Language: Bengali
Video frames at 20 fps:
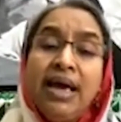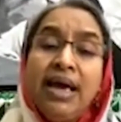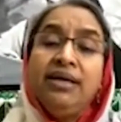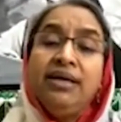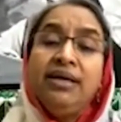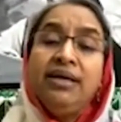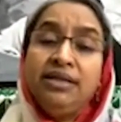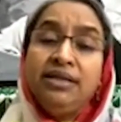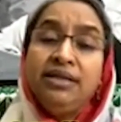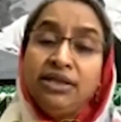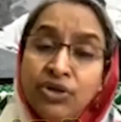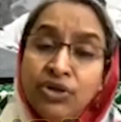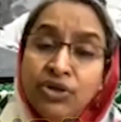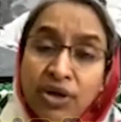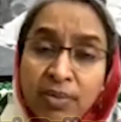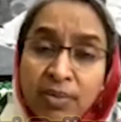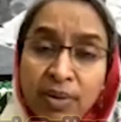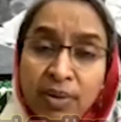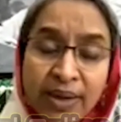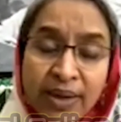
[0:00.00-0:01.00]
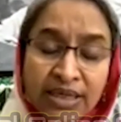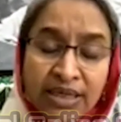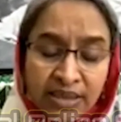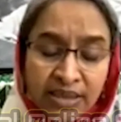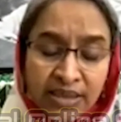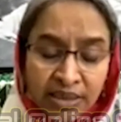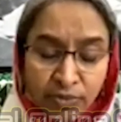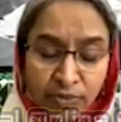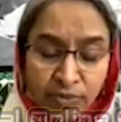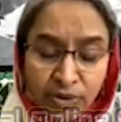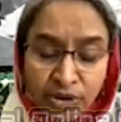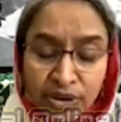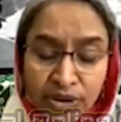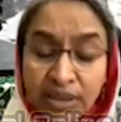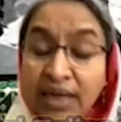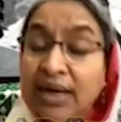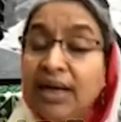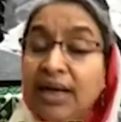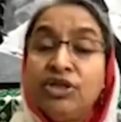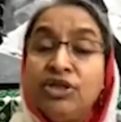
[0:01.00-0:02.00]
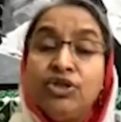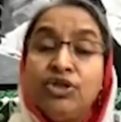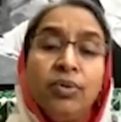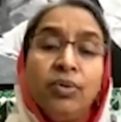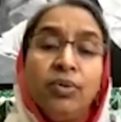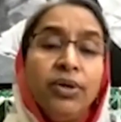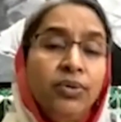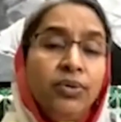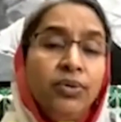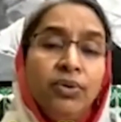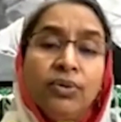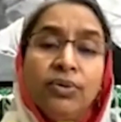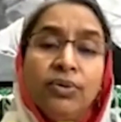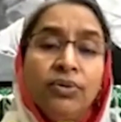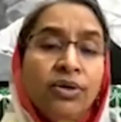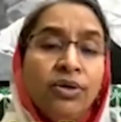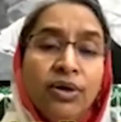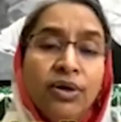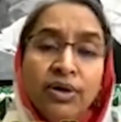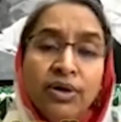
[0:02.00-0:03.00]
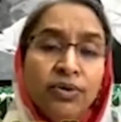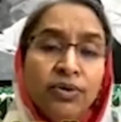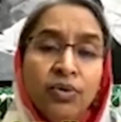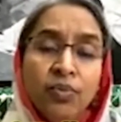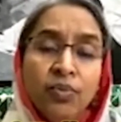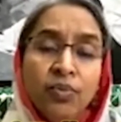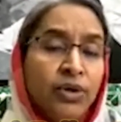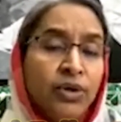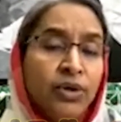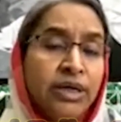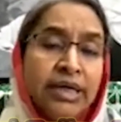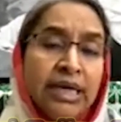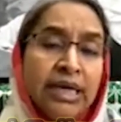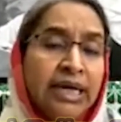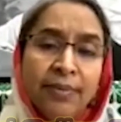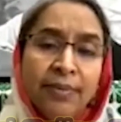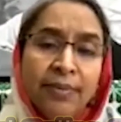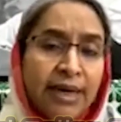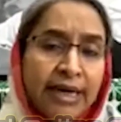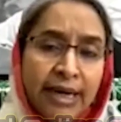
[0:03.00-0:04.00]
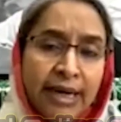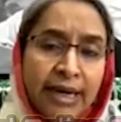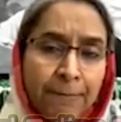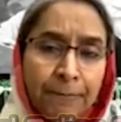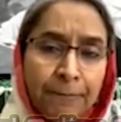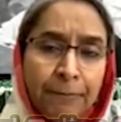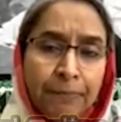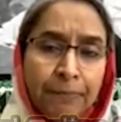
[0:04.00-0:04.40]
এই নির্দেশনা আমরা পাঠিয়ে দেবো যে তারা এই সময় অন্য কোনো ধরনের কোনো পরীক্ষা নেবেন না